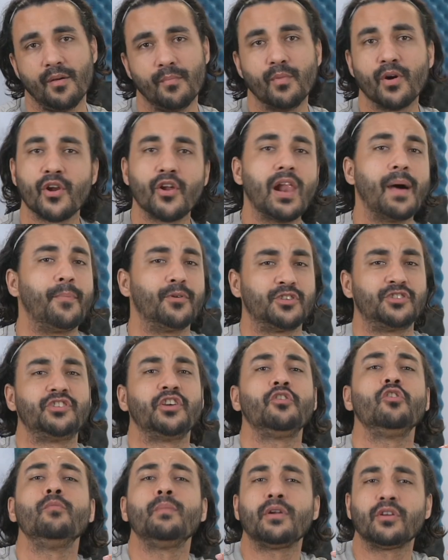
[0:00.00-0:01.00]
Bueno, en la
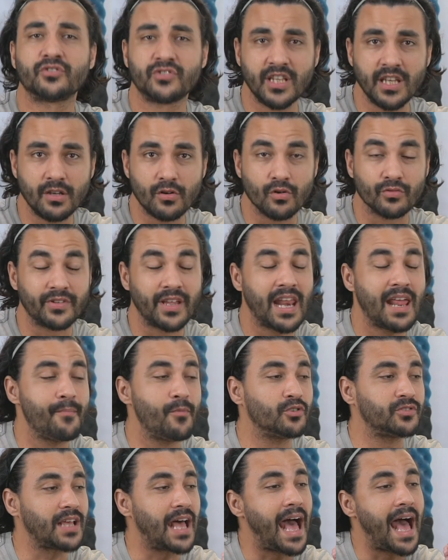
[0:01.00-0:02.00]
posición número 5
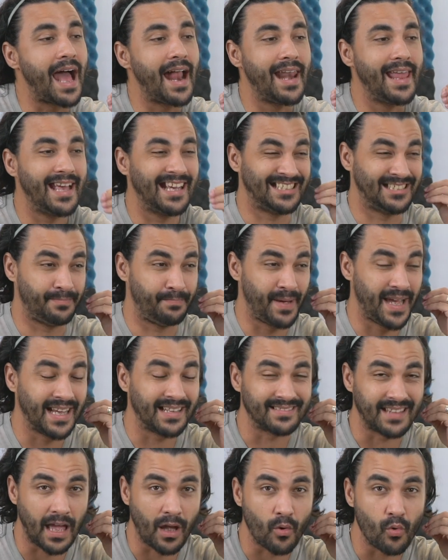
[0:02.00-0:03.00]
tenemos al
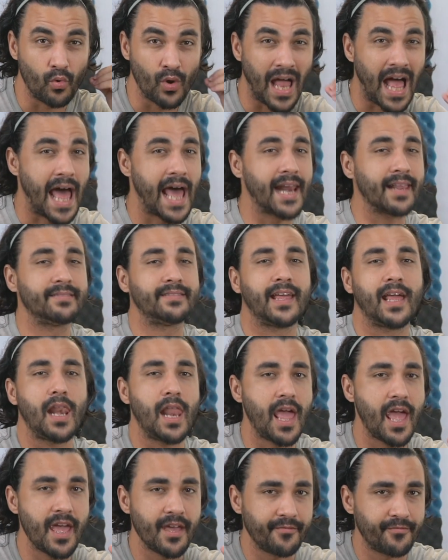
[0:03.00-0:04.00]
espectacular
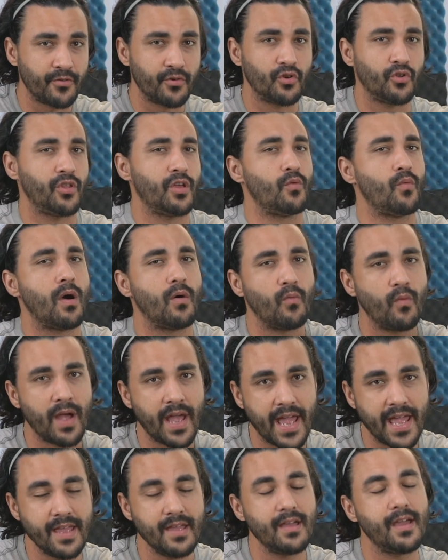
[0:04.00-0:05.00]
teléfono de
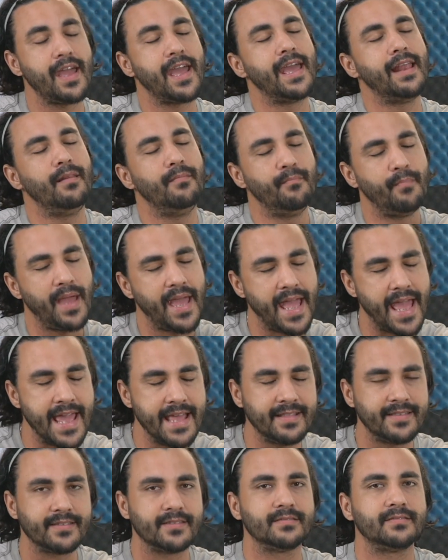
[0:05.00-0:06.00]
Huawei, el
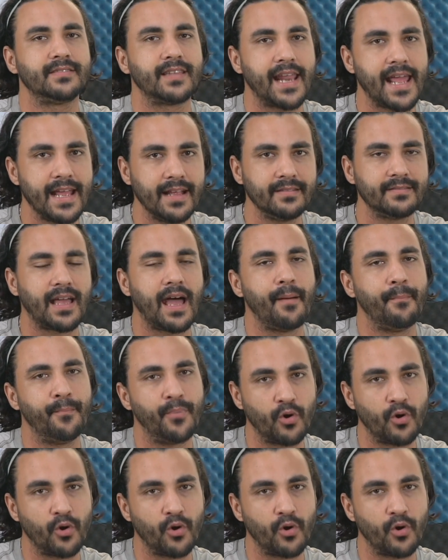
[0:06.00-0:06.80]
Mate 30